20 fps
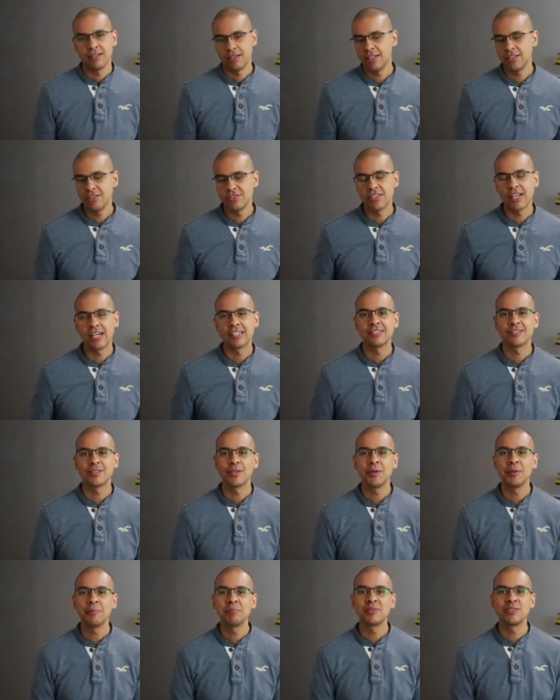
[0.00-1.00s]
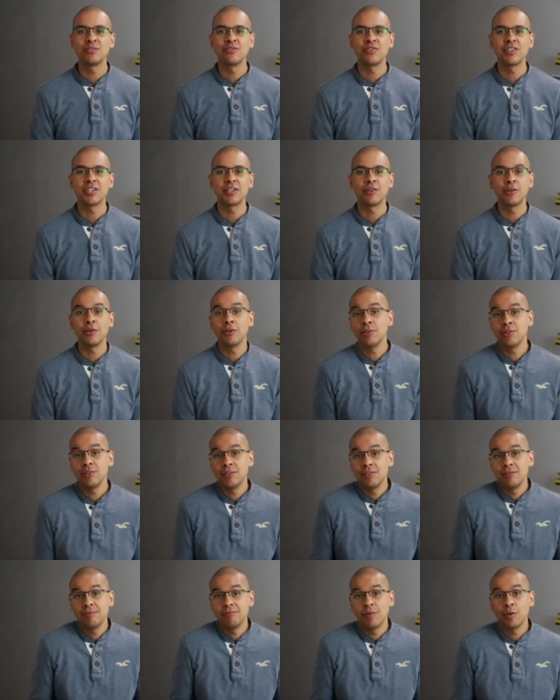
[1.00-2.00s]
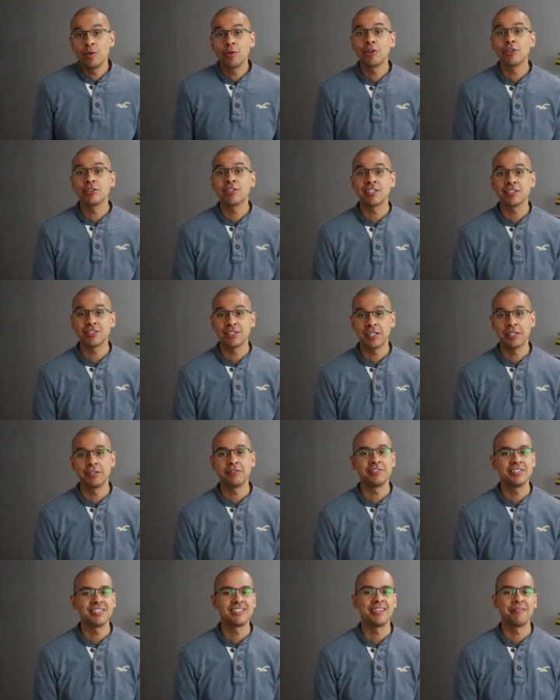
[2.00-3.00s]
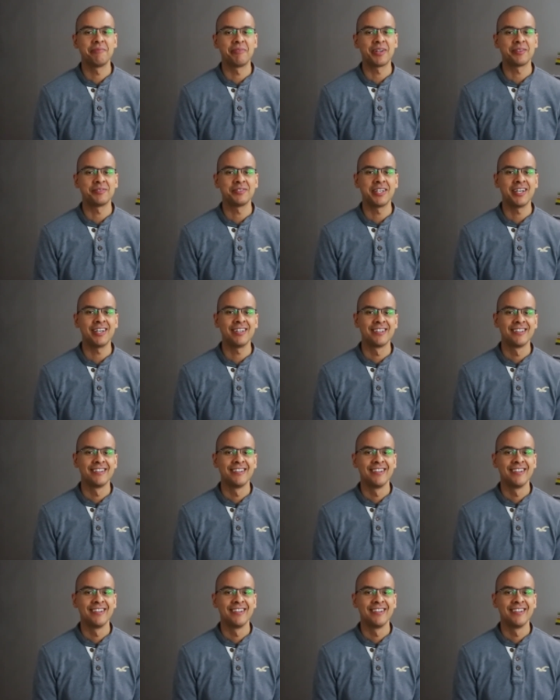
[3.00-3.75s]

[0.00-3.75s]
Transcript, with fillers: jeść ciasto, pić winko i oglądać telewizję, prawda?